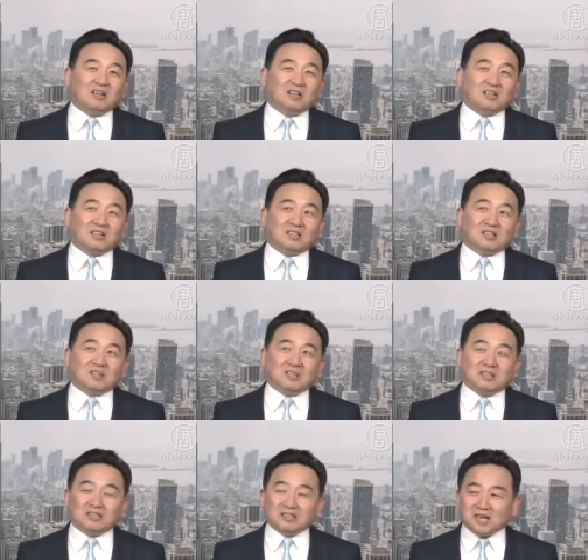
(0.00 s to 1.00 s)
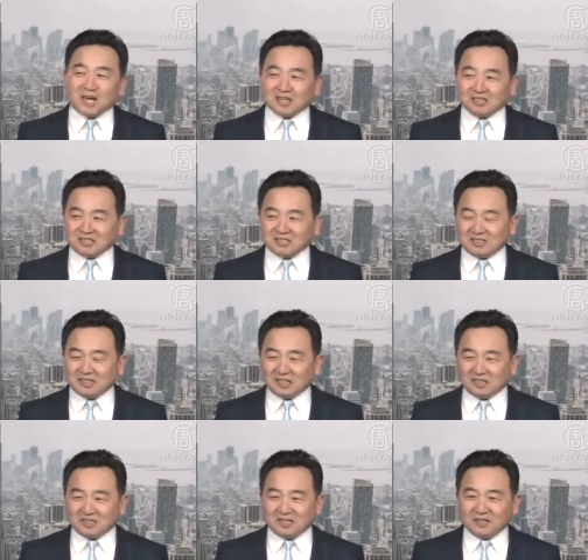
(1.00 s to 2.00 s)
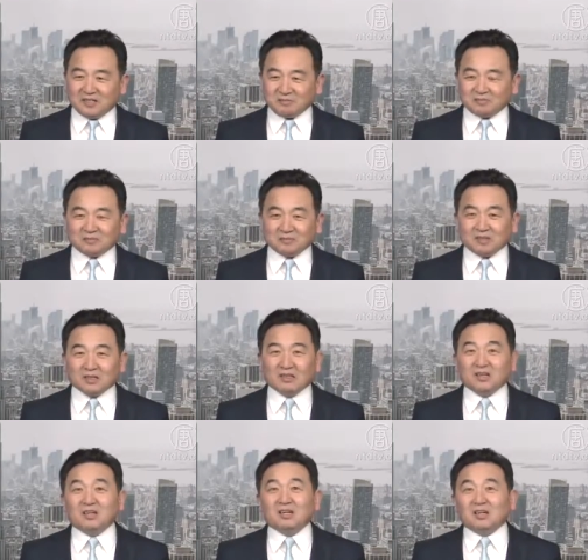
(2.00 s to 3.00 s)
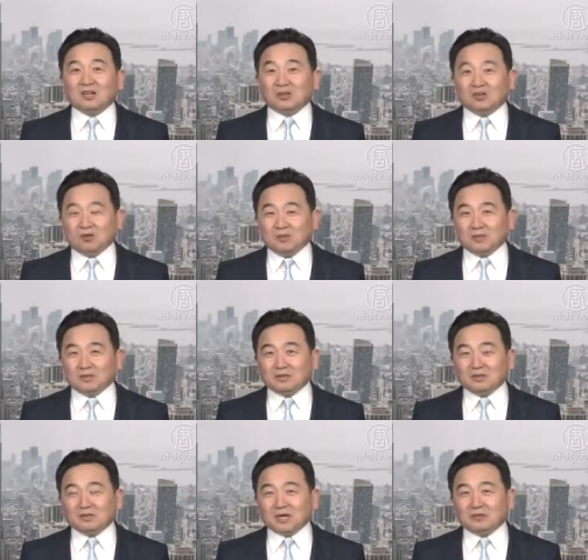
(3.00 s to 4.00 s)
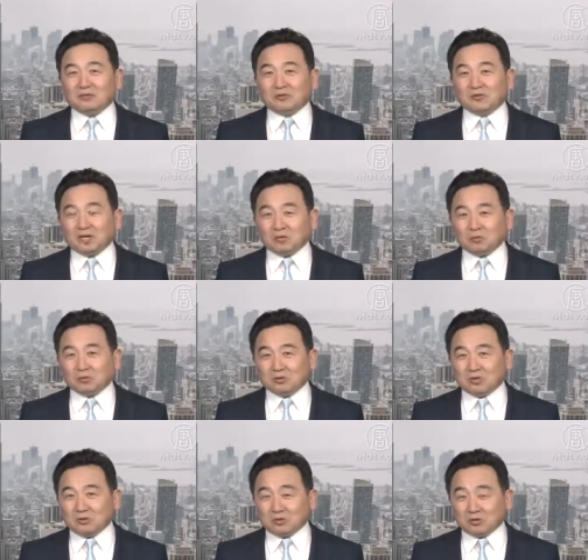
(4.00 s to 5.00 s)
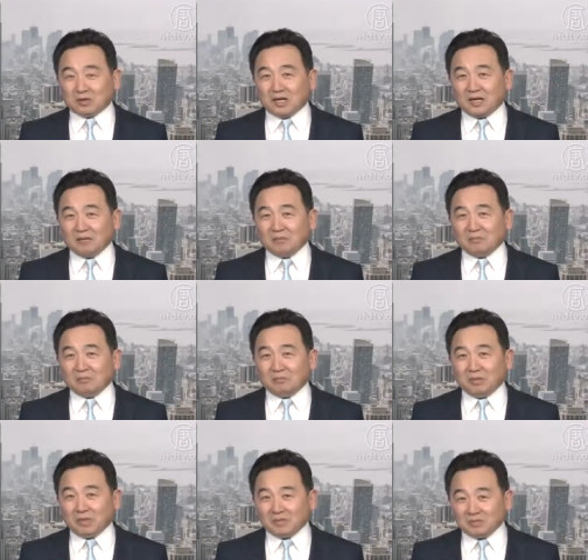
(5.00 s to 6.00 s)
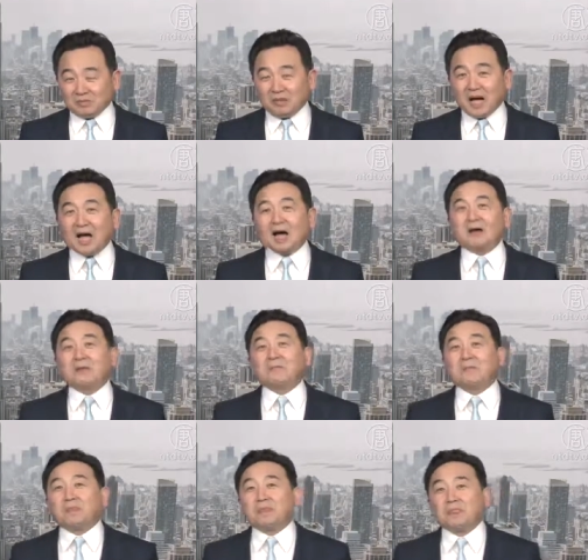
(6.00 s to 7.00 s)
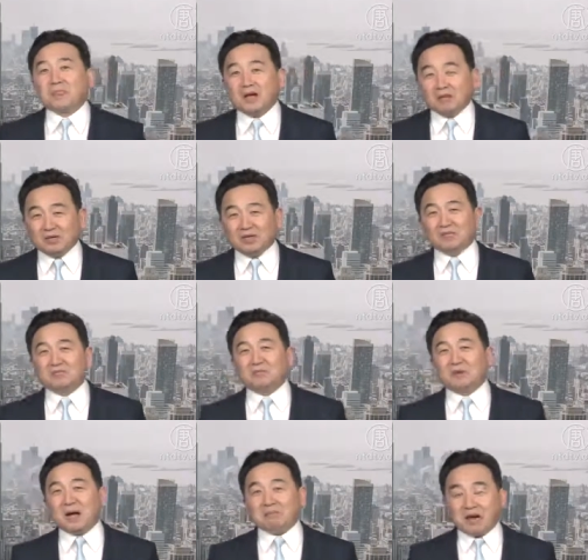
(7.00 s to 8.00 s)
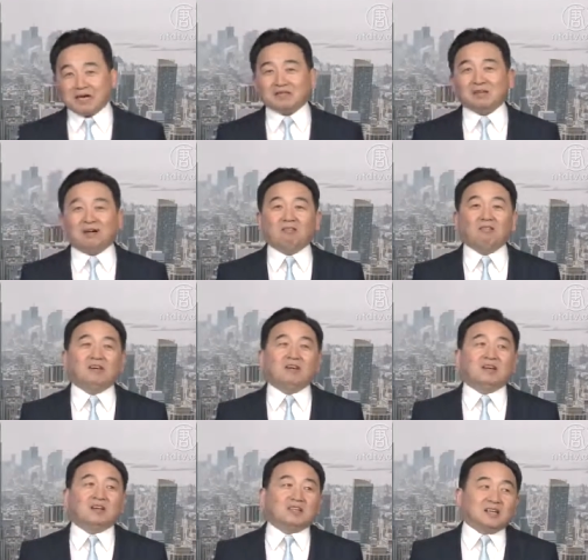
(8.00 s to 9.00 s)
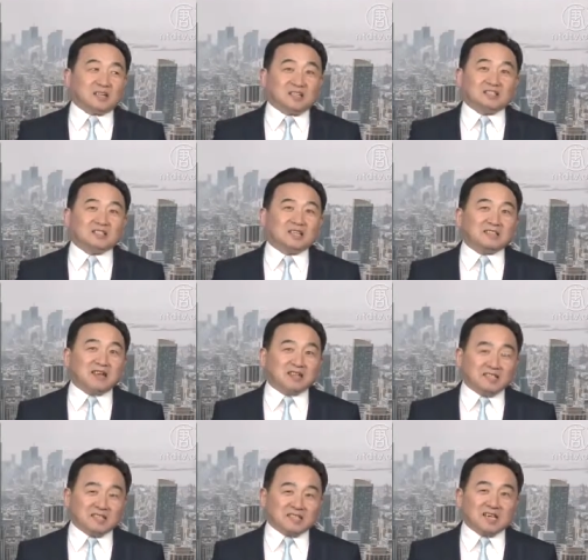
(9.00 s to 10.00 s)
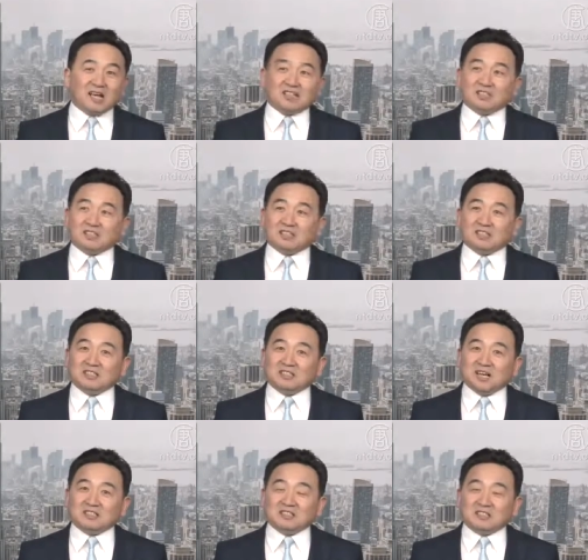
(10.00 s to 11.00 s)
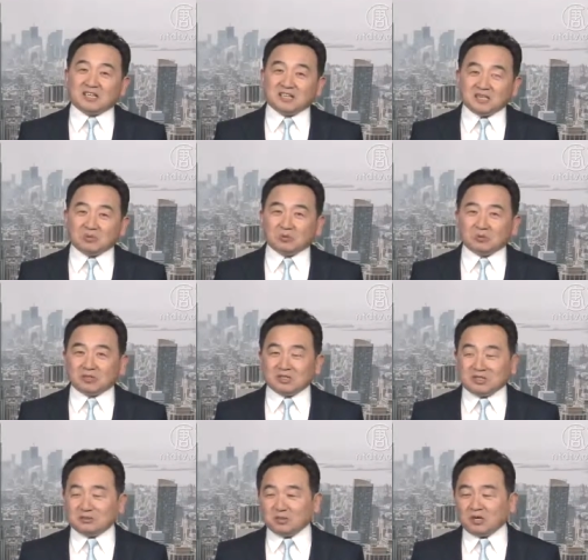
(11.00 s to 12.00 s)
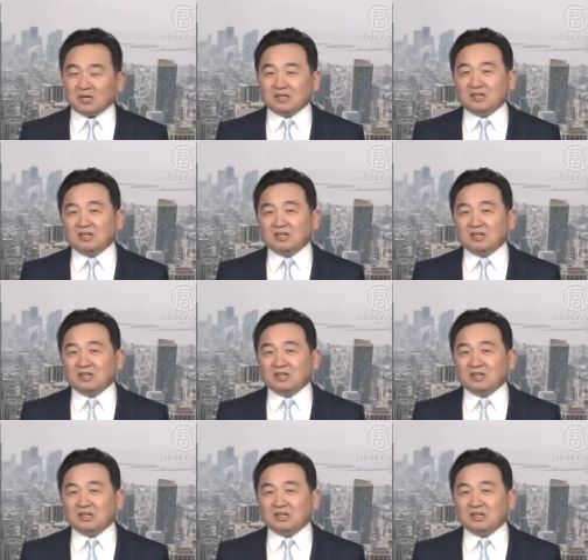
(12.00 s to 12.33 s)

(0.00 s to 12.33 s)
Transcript: 呃，应该是这个我们在佛教故事中的弥勒日巴，啊，弥勒日巴白教，这个人现在也在这个，应该是在印度是尼泊尔，